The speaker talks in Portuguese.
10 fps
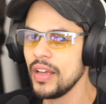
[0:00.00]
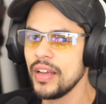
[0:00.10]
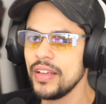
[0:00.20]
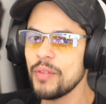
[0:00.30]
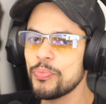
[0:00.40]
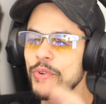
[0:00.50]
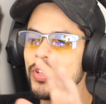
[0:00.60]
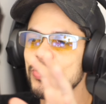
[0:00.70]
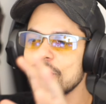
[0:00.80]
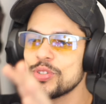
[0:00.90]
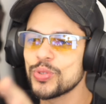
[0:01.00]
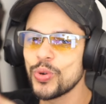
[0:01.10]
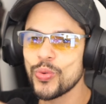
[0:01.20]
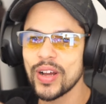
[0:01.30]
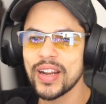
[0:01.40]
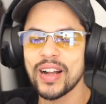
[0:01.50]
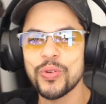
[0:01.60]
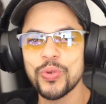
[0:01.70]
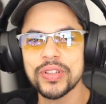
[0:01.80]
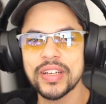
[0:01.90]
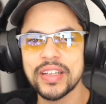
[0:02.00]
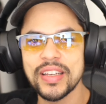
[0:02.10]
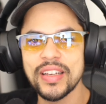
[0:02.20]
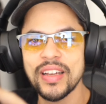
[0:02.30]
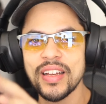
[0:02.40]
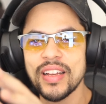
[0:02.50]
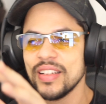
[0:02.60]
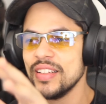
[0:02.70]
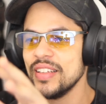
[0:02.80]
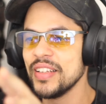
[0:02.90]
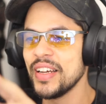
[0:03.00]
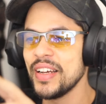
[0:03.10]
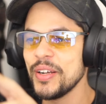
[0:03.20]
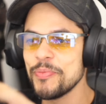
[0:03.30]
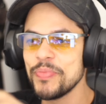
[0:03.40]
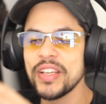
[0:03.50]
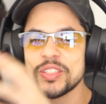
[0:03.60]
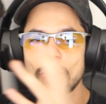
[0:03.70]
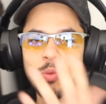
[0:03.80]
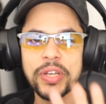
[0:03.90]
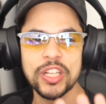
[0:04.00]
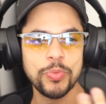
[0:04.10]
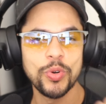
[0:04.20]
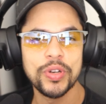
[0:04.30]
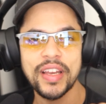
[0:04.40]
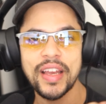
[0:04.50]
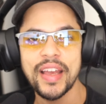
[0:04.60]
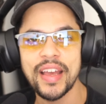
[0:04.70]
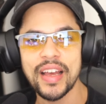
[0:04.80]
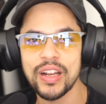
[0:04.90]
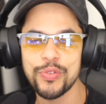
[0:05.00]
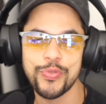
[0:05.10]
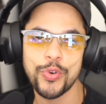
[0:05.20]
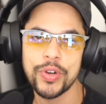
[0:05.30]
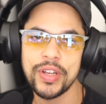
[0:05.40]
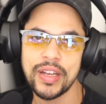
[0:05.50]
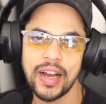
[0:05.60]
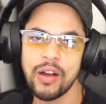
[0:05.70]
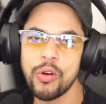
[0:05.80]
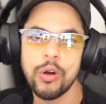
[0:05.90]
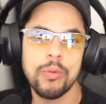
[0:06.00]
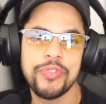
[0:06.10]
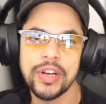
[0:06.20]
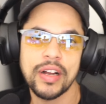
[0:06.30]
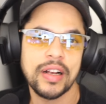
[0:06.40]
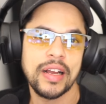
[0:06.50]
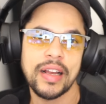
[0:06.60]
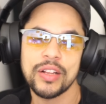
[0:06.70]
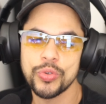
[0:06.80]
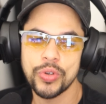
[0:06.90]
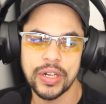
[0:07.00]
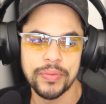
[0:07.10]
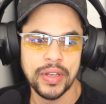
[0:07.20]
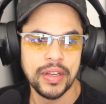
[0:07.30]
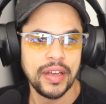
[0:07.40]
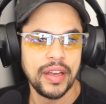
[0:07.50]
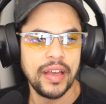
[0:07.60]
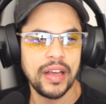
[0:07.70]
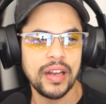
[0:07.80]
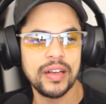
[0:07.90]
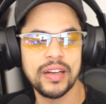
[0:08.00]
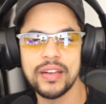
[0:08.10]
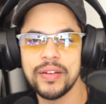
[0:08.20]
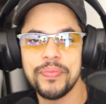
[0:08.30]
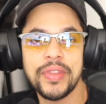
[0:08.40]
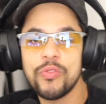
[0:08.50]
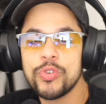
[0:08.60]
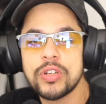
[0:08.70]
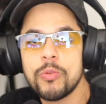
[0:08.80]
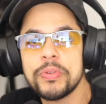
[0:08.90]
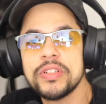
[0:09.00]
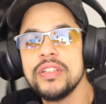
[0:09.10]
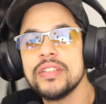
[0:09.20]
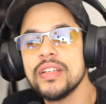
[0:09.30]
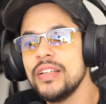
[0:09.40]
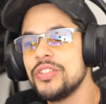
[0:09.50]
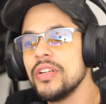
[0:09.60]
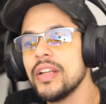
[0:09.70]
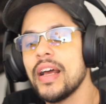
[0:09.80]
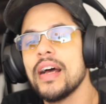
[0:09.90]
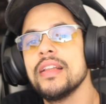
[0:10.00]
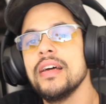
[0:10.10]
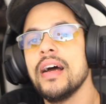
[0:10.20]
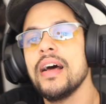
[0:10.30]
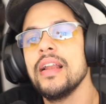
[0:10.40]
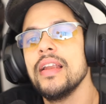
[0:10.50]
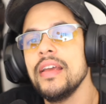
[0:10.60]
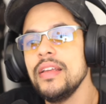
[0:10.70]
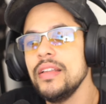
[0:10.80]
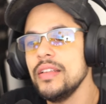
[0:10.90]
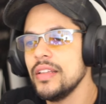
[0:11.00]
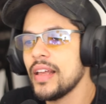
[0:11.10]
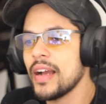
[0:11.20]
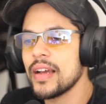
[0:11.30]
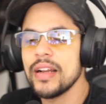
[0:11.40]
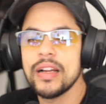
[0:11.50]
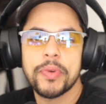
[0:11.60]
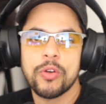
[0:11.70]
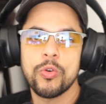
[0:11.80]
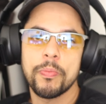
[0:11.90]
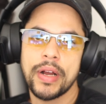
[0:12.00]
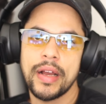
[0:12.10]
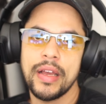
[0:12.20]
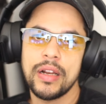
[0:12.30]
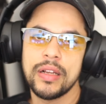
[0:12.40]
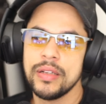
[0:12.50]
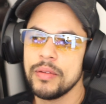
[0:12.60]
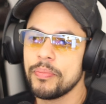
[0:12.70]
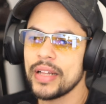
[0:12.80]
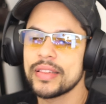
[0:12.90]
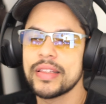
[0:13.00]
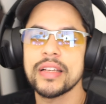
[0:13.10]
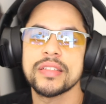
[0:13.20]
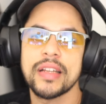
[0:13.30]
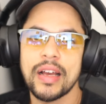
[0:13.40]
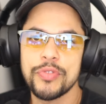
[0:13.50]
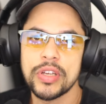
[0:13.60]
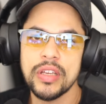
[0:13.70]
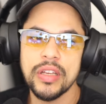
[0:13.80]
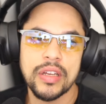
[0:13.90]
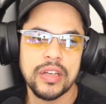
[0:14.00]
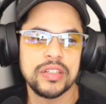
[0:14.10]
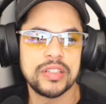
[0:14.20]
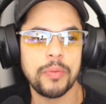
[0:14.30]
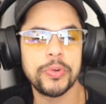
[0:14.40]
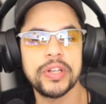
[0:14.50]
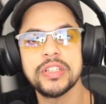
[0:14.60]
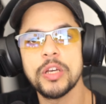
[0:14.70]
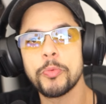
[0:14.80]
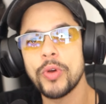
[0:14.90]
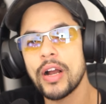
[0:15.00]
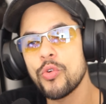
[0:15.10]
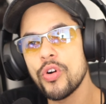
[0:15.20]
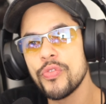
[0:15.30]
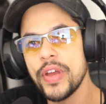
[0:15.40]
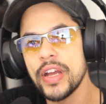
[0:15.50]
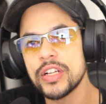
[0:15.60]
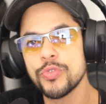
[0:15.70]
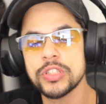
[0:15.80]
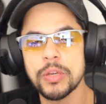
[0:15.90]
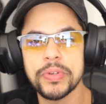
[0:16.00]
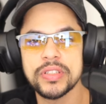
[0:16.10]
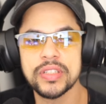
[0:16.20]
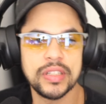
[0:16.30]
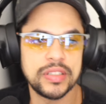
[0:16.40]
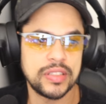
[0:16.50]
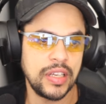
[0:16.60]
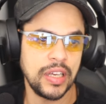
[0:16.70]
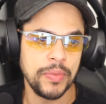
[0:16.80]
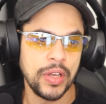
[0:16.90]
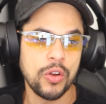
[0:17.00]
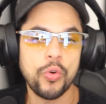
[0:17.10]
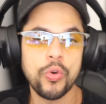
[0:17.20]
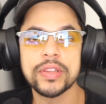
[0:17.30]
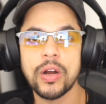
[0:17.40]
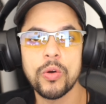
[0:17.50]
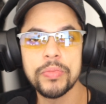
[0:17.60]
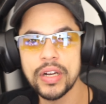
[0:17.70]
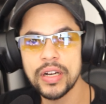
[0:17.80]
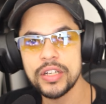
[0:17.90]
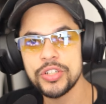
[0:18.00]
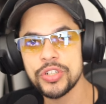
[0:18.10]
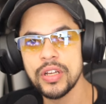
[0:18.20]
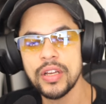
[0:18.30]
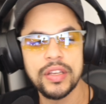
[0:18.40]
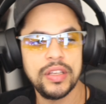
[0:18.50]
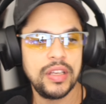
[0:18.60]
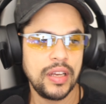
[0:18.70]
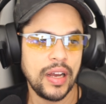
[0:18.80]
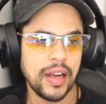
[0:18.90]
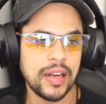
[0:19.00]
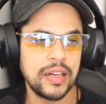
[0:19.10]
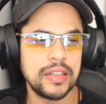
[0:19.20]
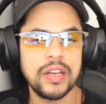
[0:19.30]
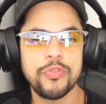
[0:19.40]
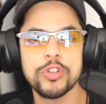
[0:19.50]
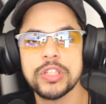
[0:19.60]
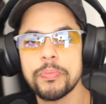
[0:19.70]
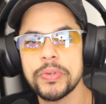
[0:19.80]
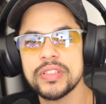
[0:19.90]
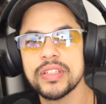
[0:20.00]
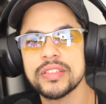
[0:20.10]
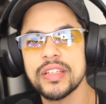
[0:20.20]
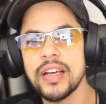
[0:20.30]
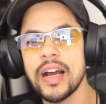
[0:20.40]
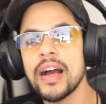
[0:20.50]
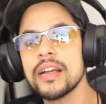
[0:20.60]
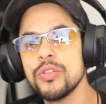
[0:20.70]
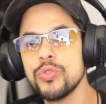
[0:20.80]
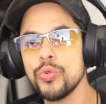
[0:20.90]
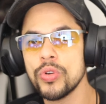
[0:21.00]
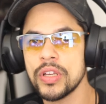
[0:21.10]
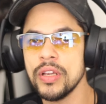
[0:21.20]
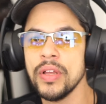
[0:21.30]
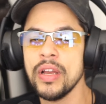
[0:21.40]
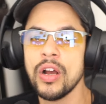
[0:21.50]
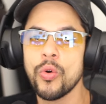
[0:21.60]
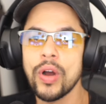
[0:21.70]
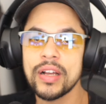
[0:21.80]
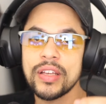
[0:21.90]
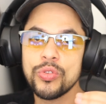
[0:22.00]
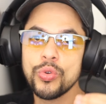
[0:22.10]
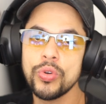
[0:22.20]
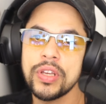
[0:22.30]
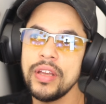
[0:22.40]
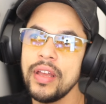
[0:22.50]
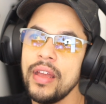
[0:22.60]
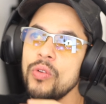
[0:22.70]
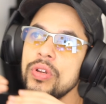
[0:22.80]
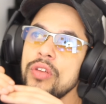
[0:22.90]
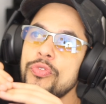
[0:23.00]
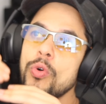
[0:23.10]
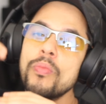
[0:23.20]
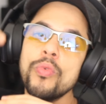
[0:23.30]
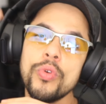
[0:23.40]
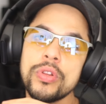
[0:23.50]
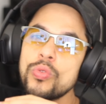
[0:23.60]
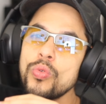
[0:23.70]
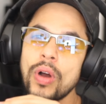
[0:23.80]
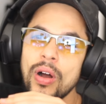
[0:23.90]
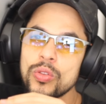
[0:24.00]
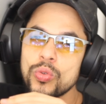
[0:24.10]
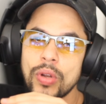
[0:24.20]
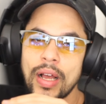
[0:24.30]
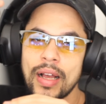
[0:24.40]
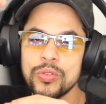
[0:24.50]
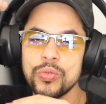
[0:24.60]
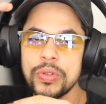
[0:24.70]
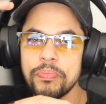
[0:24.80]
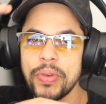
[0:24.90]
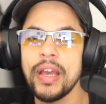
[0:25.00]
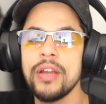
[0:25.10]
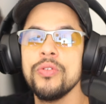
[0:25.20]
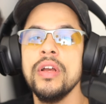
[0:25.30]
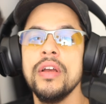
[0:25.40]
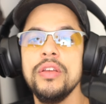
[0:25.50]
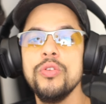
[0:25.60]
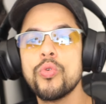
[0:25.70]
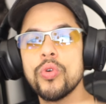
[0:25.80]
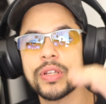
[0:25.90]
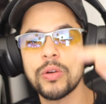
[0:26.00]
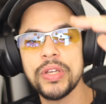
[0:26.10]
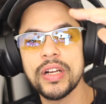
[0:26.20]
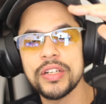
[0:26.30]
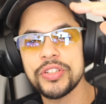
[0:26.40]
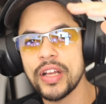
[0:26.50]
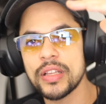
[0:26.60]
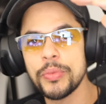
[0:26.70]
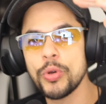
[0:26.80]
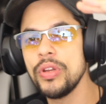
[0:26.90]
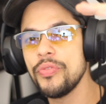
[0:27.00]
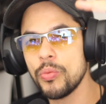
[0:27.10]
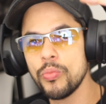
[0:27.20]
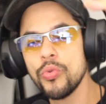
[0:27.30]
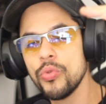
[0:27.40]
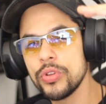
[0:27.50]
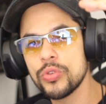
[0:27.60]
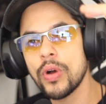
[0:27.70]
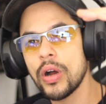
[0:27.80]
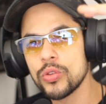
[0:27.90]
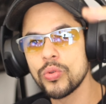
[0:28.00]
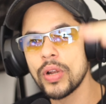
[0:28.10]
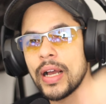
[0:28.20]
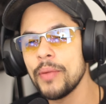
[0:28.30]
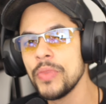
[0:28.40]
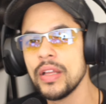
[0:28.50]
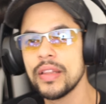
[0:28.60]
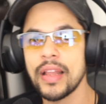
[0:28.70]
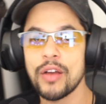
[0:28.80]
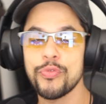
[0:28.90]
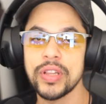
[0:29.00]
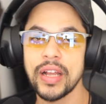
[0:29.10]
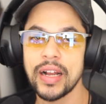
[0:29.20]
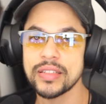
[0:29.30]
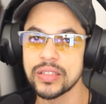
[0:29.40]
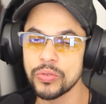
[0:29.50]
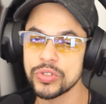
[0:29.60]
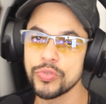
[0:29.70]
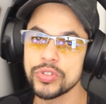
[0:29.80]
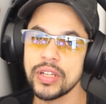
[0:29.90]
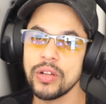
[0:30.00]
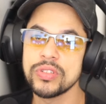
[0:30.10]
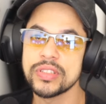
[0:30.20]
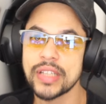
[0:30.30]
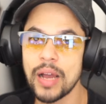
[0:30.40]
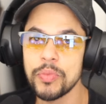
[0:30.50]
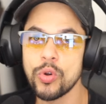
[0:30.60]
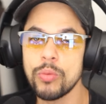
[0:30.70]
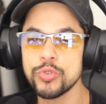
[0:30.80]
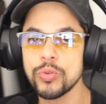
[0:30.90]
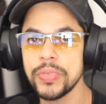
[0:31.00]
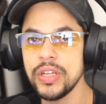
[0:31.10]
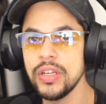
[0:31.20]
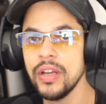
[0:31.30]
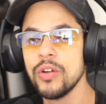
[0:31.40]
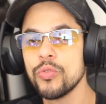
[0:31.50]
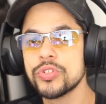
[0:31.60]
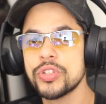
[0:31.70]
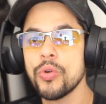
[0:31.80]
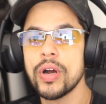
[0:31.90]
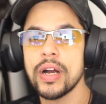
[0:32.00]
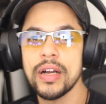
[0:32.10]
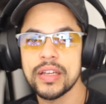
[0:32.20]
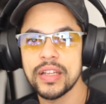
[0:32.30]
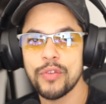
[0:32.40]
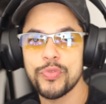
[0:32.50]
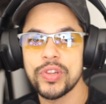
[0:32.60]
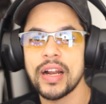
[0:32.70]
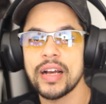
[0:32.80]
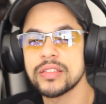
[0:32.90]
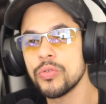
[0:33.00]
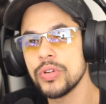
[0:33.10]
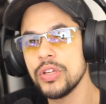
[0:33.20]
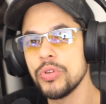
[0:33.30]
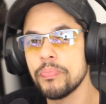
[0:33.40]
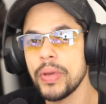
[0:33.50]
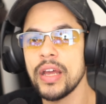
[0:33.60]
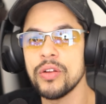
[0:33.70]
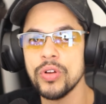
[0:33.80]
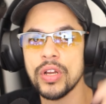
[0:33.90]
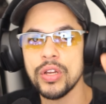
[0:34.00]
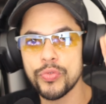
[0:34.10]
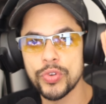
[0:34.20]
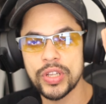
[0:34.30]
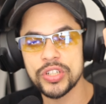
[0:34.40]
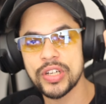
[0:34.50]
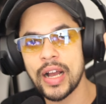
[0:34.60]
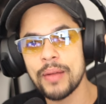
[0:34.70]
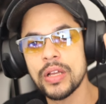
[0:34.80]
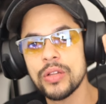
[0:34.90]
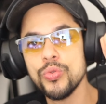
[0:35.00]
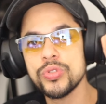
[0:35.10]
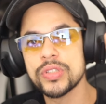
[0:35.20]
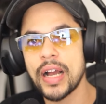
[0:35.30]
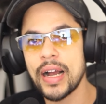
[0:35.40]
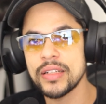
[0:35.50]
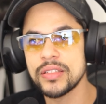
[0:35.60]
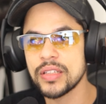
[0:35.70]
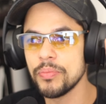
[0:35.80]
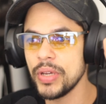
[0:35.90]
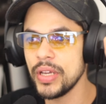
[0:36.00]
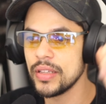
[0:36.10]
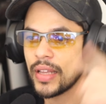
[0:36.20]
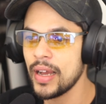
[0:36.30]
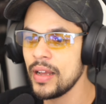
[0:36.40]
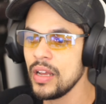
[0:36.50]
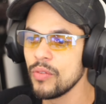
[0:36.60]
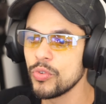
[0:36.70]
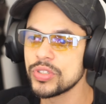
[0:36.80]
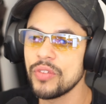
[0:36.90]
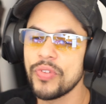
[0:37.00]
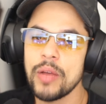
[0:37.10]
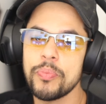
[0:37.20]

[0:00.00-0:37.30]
E é por isso que eu estou com a Anaconda aqui na, nesse momento porque ela foi a óbvia ganhadora. Ela, não, você não precisa de nada além da grana para comprar ela para ter essa nave aqui. Já, por exemplo, a Corvette você precisa ser contra-almirante e a Cutter você precisa ser arquiduque. O arquiduque é um nível muito alto lá no Império e o contra-almirante é também um nível muito alto lá na Federação. Se você não sabe como subir o seu rank na Federação e no Império, eu vou deixar nos cards também, tá? Você vai